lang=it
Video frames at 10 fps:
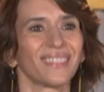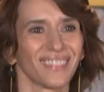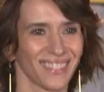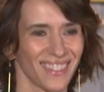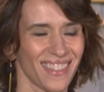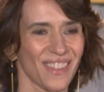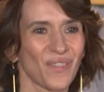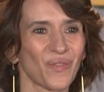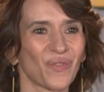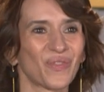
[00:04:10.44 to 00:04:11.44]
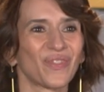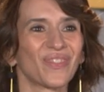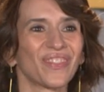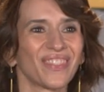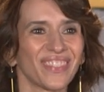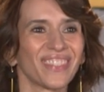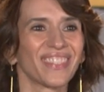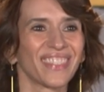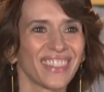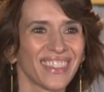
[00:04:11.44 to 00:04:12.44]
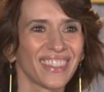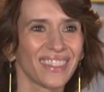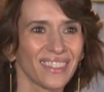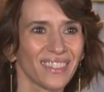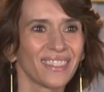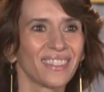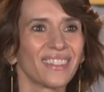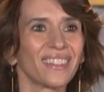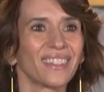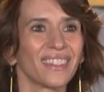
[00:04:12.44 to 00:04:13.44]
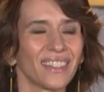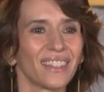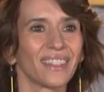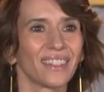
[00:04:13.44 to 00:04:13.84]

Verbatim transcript: da come sei tu, sì. però poi ci sono proprio delle cose. C'è il fischio e c'è